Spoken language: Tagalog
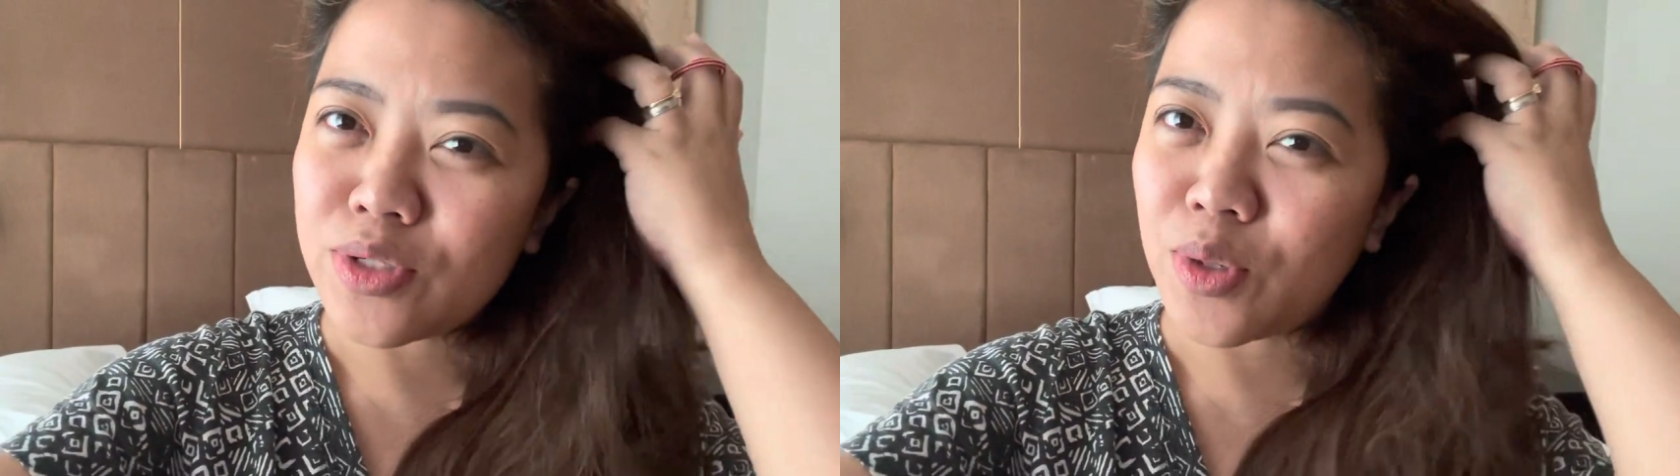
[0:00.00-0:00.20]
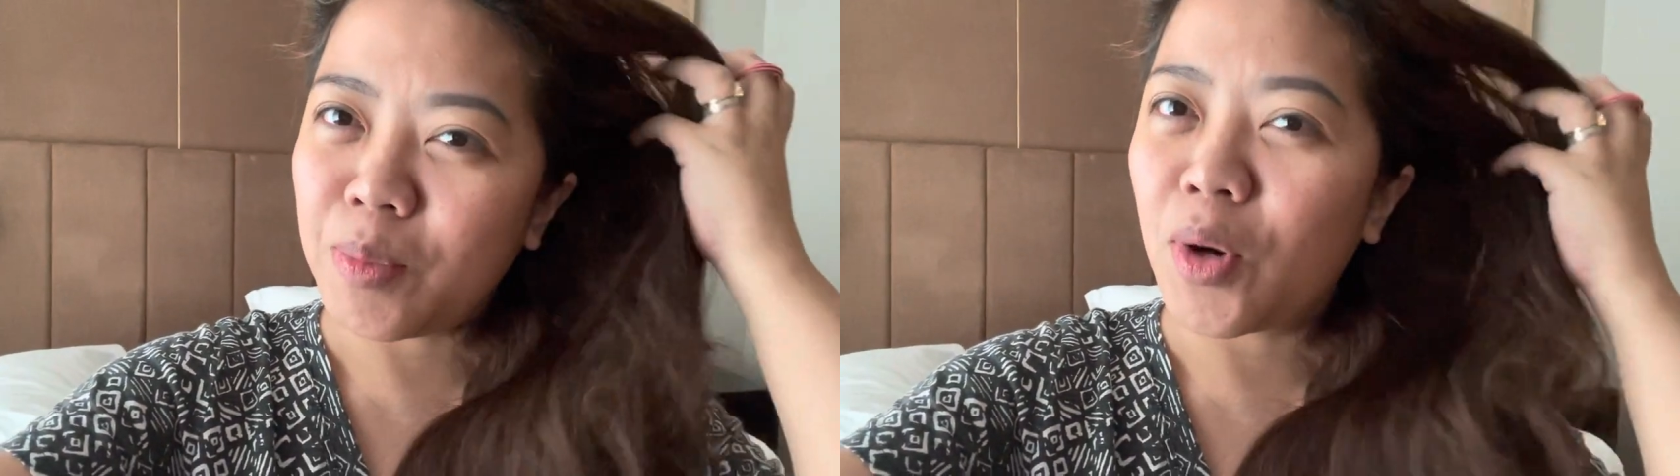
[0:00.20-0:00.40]

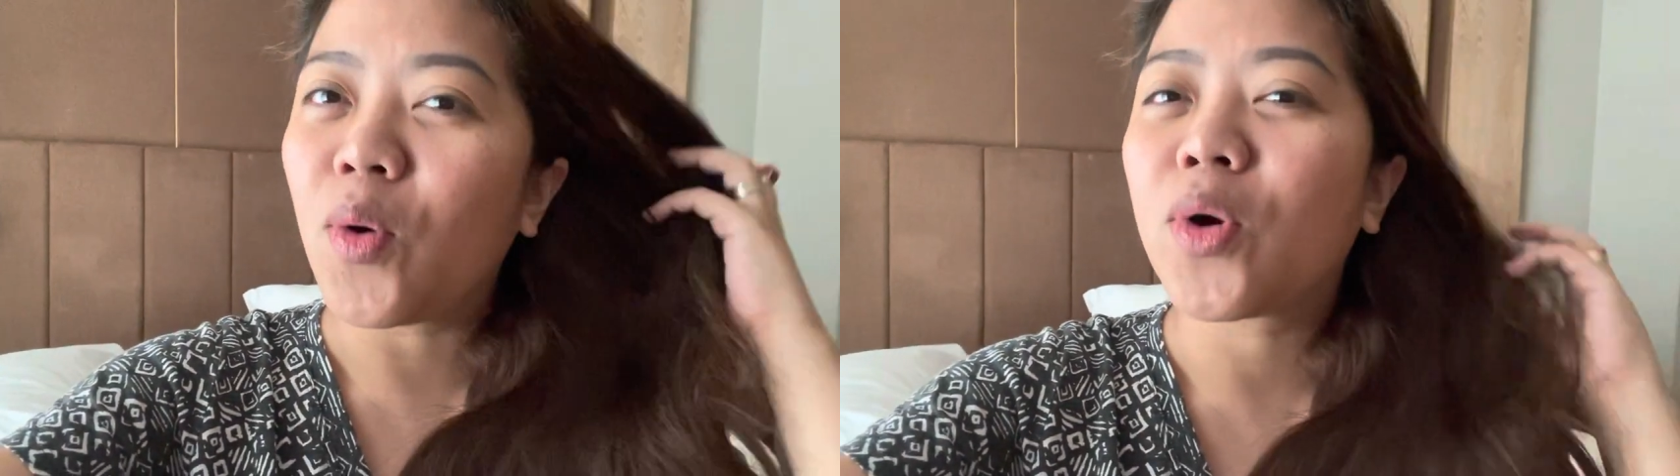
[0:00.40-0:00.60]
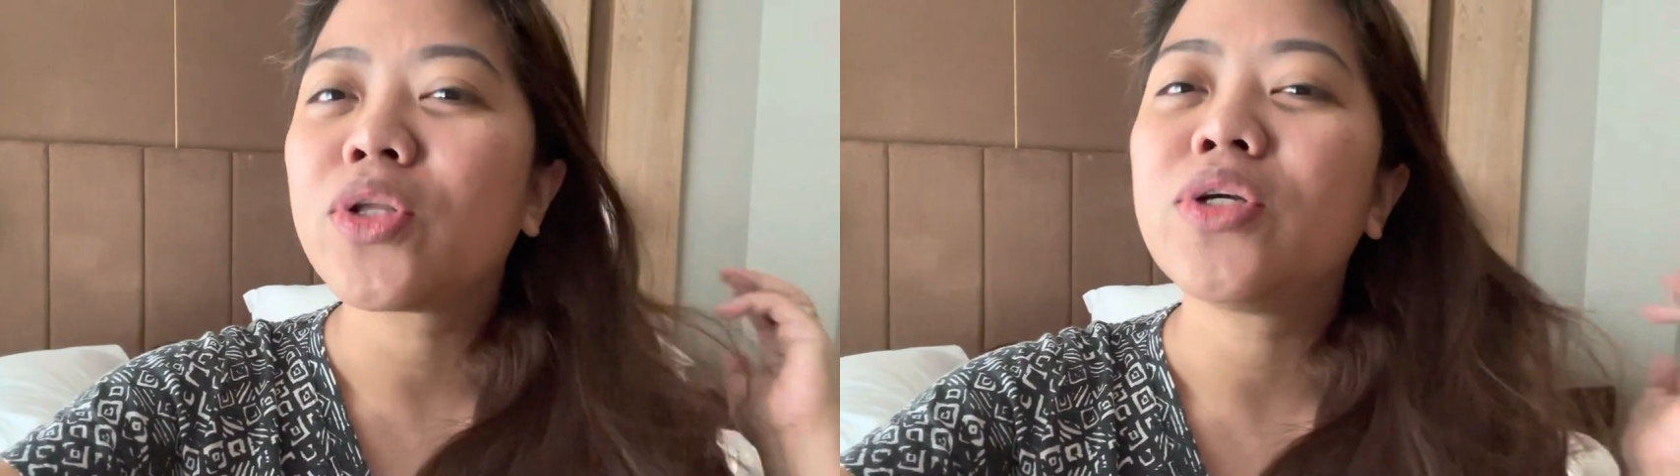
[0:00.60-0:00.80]
So
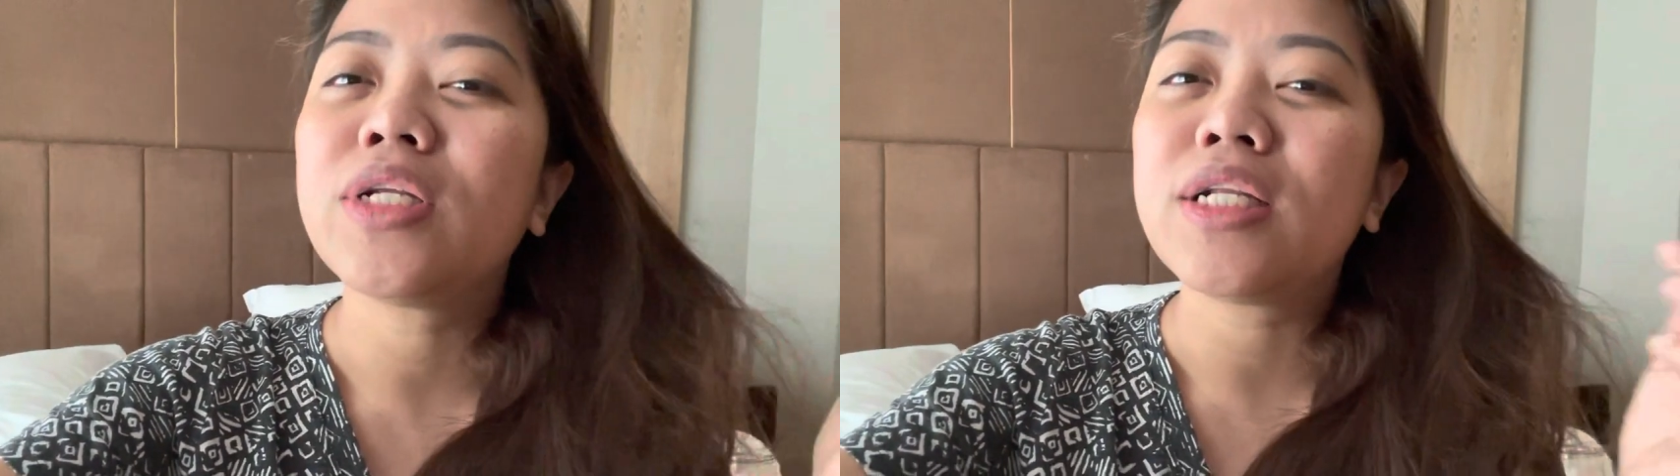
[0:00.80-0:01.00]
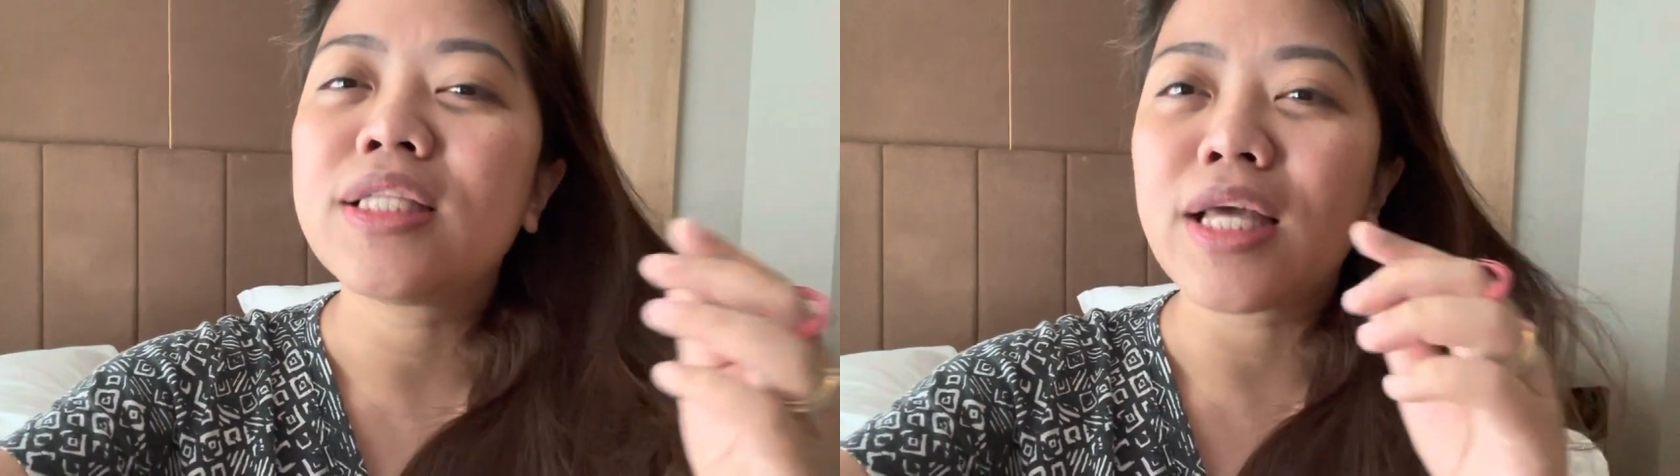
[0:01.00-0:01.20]
mag-order
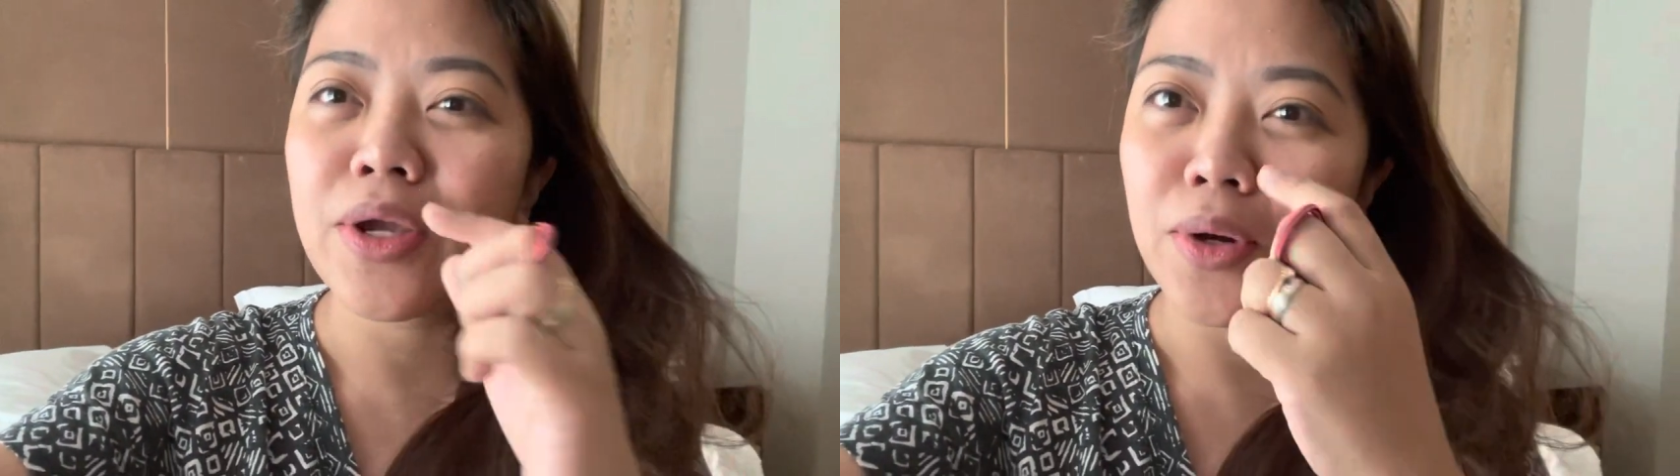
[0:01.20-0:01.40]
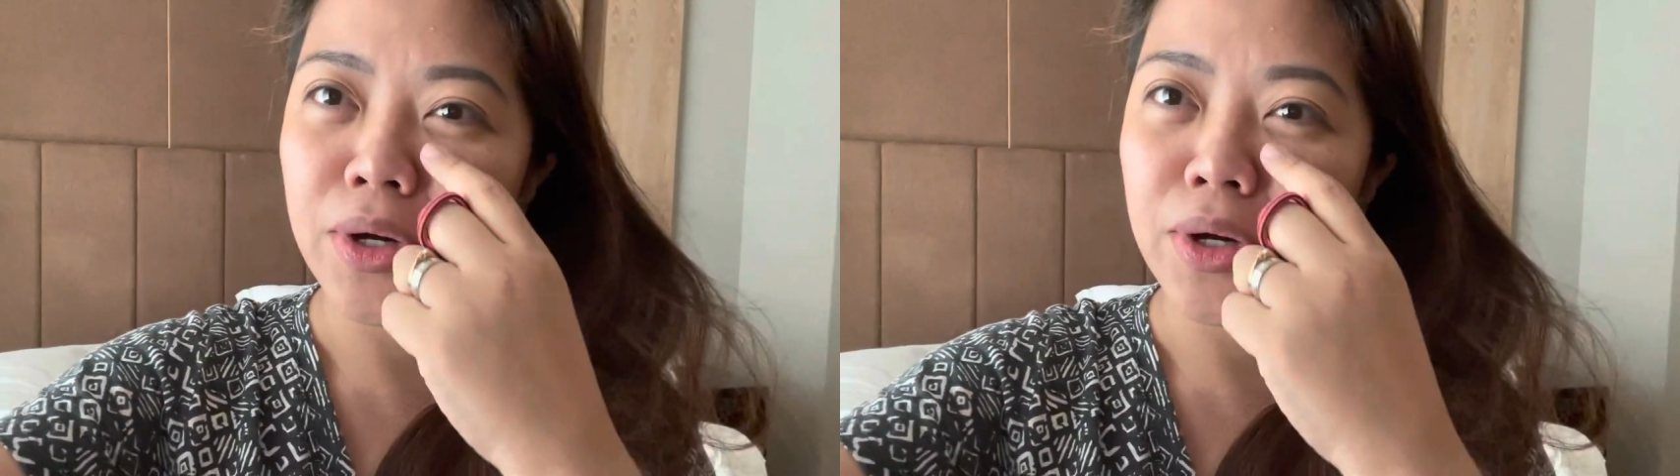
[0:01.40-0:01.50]
na lang tayo